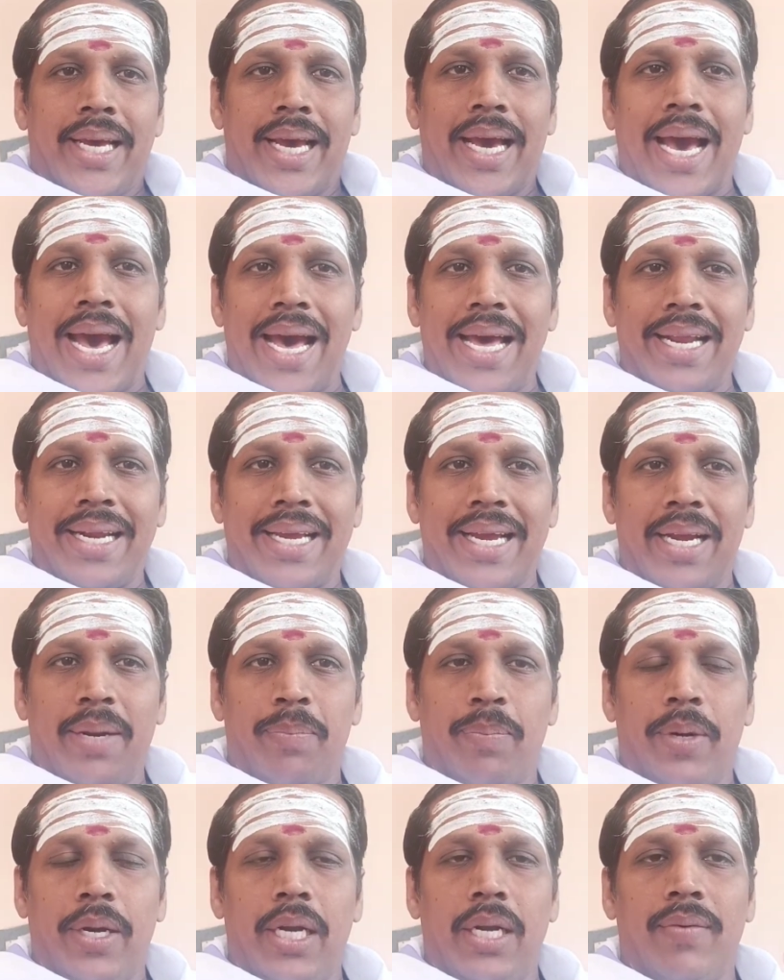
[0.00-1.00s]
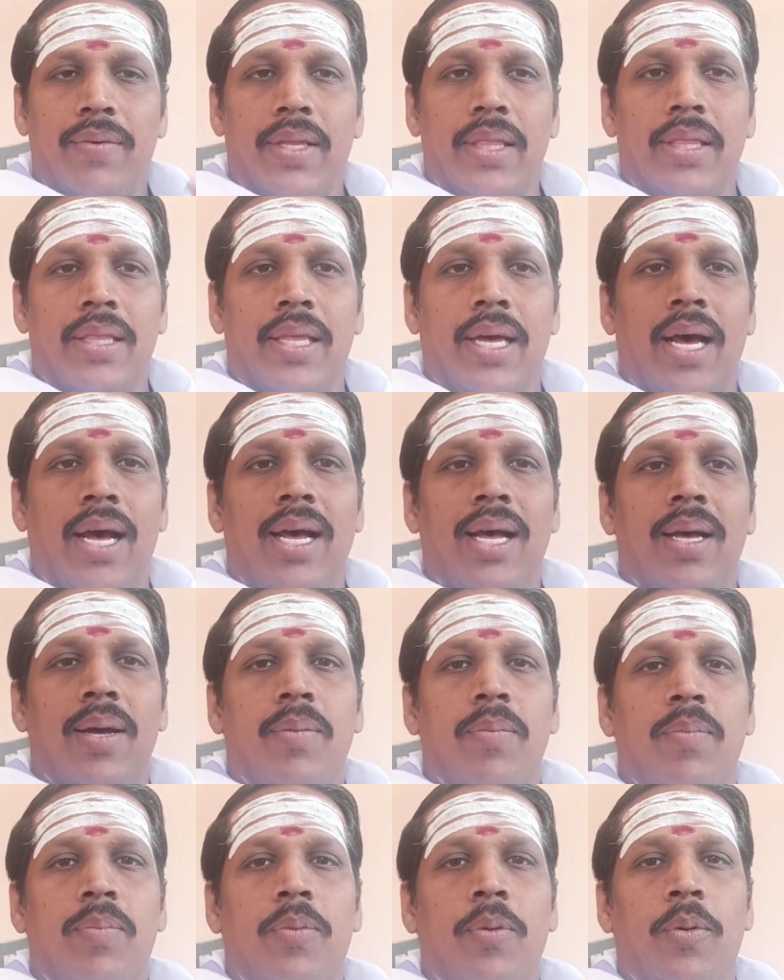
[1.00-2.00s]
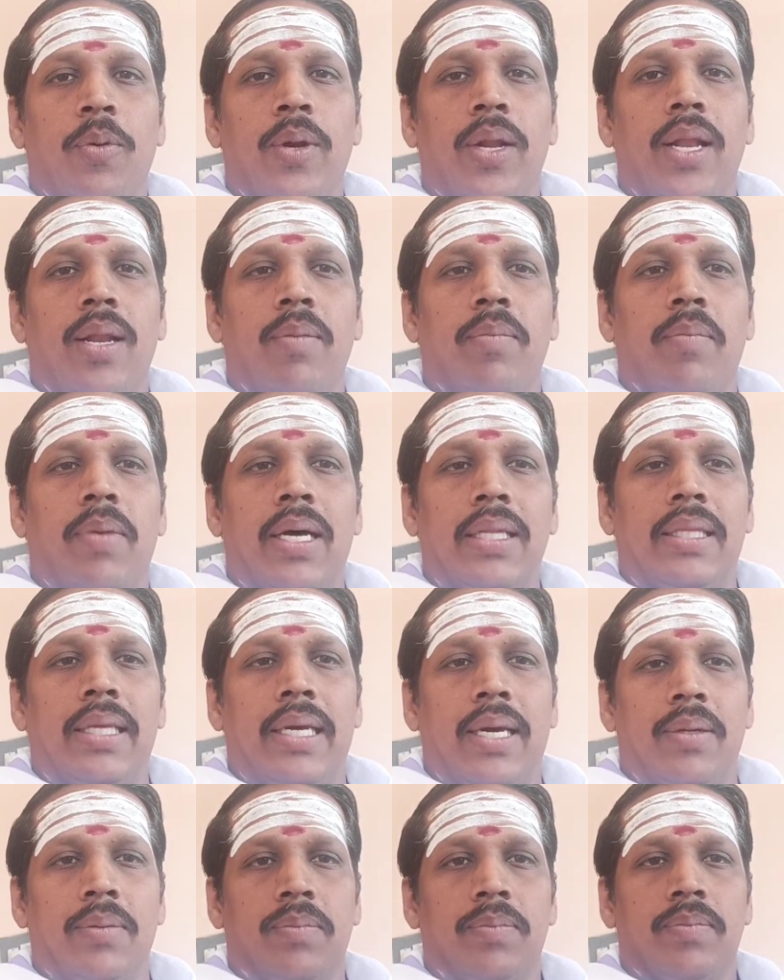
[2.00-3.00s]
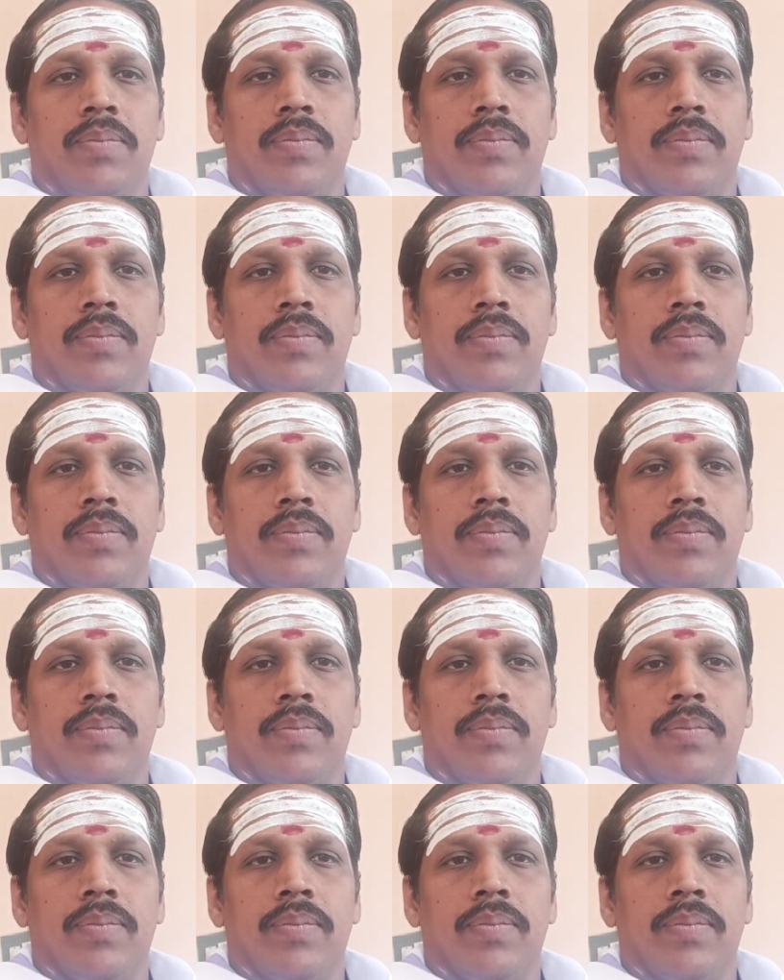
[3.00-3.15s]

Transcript: ஹேர் கட் போயிட்டு வந்தால் பூனல் மாற்றிக்கணும்